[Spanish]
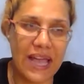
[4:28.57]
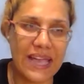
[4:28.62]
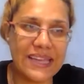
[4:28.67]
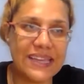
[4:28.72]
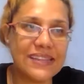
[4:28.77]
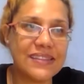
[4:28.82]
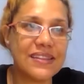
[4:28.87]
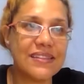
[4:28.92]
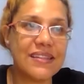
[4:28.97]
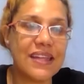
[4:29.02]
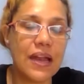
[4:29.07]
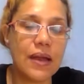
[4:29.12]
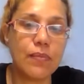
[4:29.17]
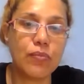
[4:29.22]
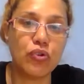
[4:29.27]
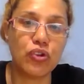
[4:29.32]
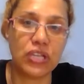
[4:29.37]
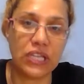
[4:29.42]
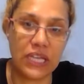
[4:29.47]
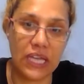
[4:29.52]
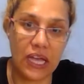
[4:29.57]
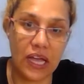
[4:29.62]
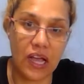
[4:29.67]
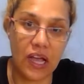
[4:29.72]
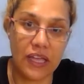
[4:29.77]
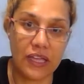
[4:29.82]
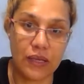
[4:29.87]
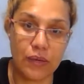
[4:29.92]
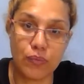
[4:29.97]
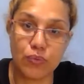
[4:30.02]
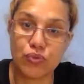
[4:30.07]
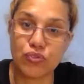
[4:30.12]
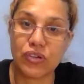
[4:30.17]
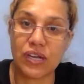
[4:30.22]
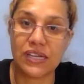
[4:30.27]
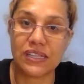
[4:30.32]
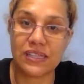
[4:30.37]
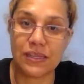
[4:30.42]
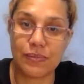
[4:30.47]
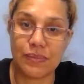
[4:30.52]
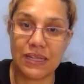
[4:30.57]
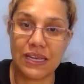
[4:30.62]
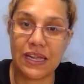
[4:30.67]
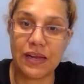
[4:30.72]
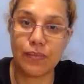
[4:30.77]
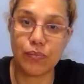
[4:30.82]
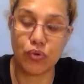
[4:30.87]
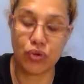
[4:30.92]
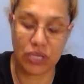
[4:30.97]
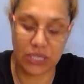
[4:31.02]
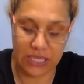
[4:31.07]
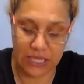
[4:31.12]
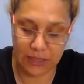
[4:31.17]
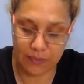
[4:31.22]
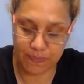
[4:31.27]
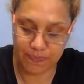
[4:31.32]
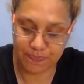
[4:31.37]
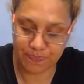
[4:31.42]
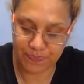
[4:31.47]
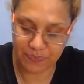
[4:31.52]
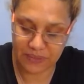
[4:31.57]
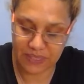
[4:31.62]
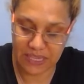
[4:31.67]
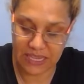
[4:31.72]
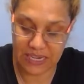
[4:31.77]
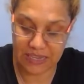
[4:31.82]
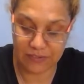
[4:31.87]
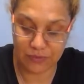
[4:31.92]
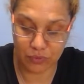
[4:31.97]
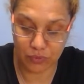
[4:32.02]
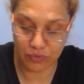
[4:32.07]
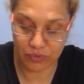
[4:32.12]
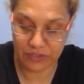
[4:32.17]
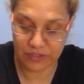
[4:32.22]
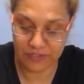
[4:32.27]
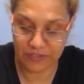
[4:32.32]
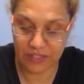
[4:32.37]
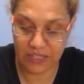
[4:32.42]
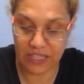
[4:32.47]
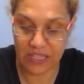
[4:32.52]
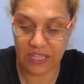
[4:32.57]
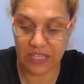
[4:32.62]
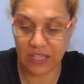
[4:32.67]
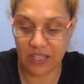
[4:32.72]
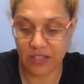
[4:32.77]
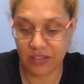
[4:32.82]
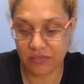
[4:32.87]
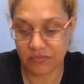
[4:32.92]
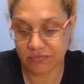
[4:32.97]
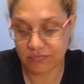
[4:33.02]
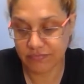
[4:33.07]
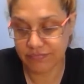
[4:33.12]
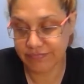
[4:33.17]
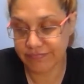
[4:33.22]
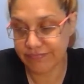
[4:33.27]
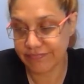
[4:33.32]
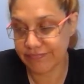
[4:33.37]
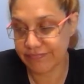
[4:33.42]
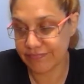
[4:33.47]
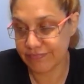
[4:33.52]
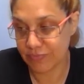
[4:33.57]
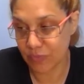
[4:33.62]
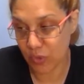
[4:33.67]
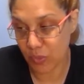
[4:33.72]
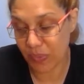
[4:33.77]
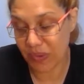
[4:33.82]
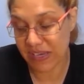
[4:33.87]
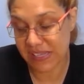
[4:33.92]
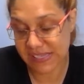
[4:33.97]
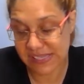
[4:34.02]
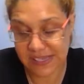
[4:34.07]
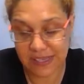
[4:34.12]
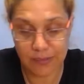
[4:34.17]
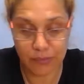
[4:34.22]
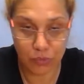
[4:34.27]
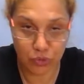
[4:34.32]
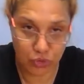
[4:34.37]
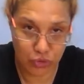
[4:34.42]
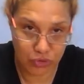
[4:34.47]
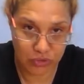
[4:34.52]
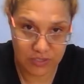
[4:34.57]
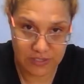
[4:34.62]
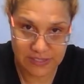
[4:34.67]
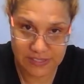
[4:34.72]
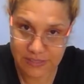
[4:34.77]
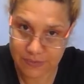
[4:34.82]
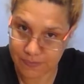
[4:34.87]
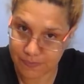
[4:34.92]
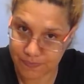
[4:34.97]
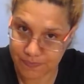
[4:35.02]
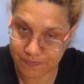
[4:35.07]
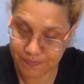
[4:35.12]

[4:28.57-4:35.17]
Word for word: hay que tener armonía, hay que buscar también armonía en las cosas que no parecen armoniosas